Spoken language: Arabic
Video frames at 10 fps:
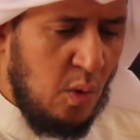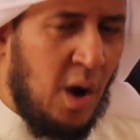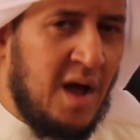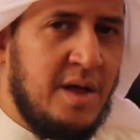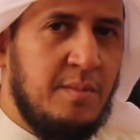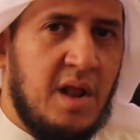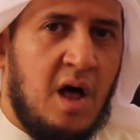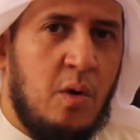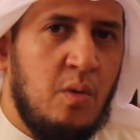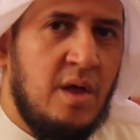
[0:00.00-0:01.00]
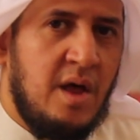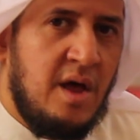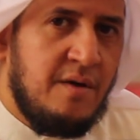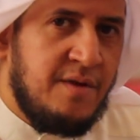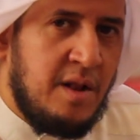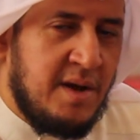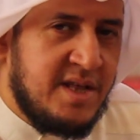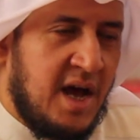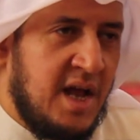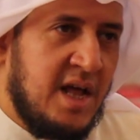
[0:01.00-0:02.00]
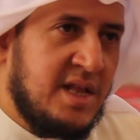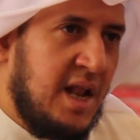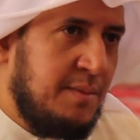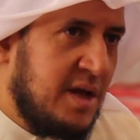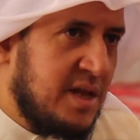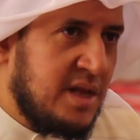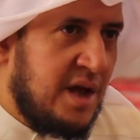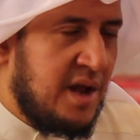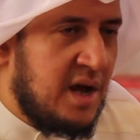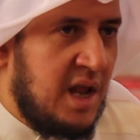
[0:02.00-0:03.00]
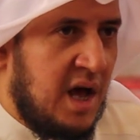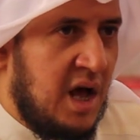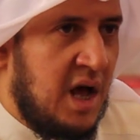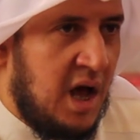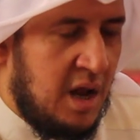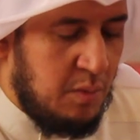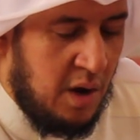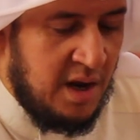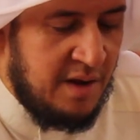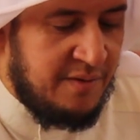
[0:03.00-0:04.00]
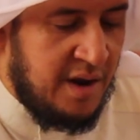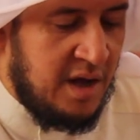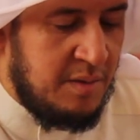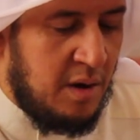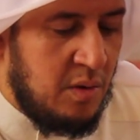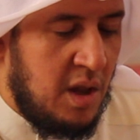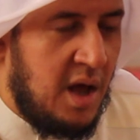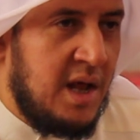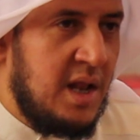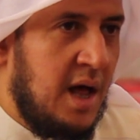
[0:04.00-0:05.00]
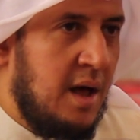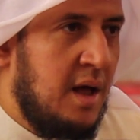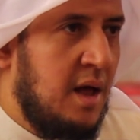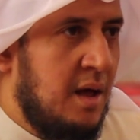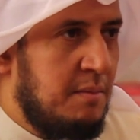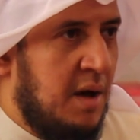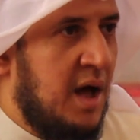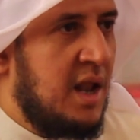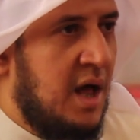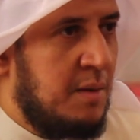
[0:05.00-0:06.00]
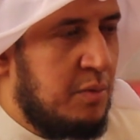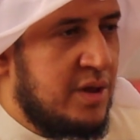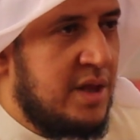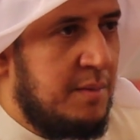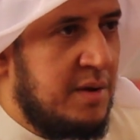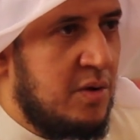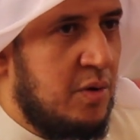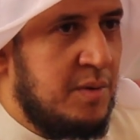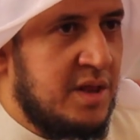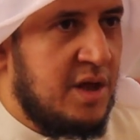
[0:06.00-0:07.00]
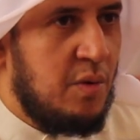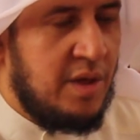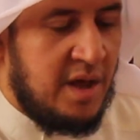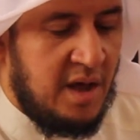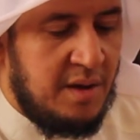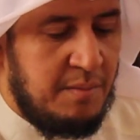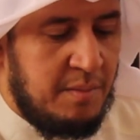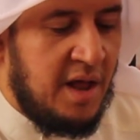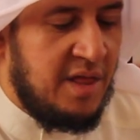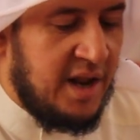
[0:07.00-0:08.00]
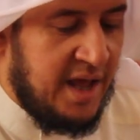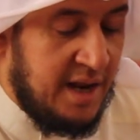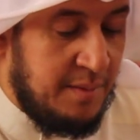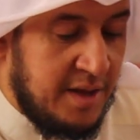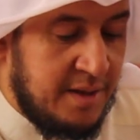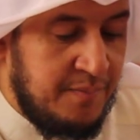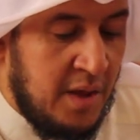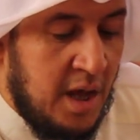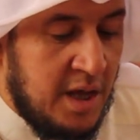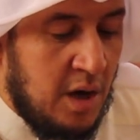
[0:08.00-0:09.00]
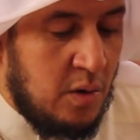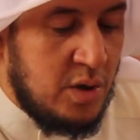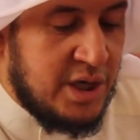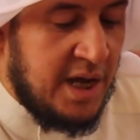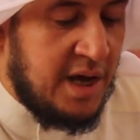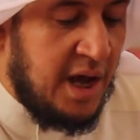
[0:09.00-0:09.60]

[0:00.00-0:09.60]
وعدم الخوض في المسائل التي لم يتطرق لها المؤلف رحمه الله إلا ما لا بد منه من توضيح بعض الكلمات يقول الشيخ